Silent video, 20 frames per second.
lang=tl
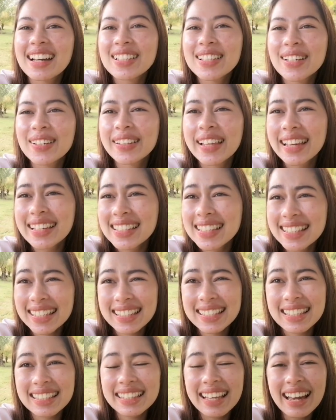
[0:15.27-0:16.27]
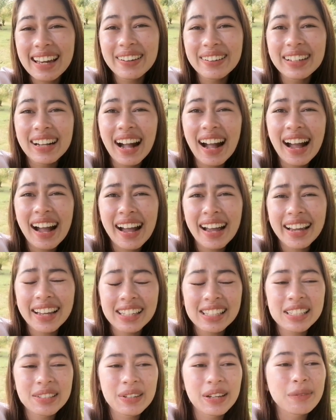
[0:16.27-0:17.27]
And so day 6 na tayo
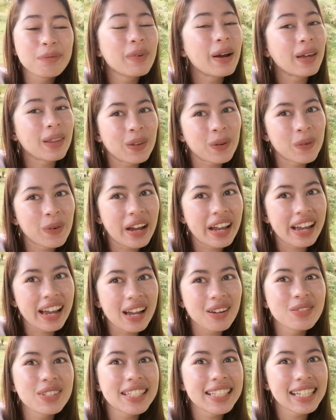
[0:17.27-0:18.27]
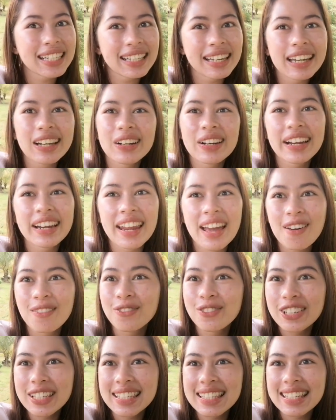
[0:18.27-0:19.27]
guys. And by the way, I'm still here in
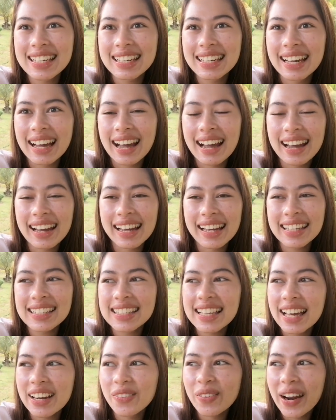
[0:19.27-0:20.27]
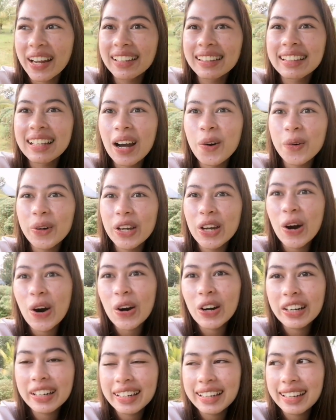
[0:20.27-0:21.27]
MVC guys. And right now we
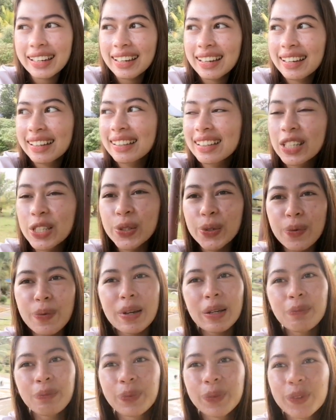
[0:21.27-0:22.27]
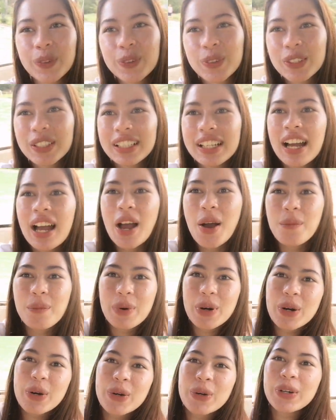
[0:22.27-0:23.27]
are in the swimming pool.
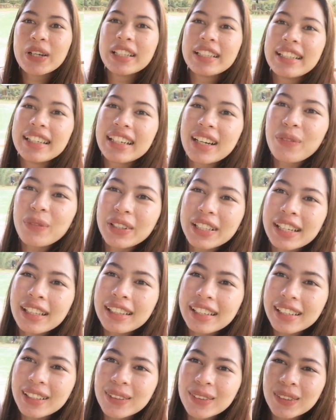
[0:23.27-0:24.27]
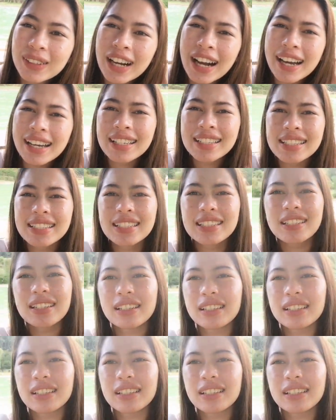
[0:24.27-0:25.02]
Pero hindi kami naligo guys.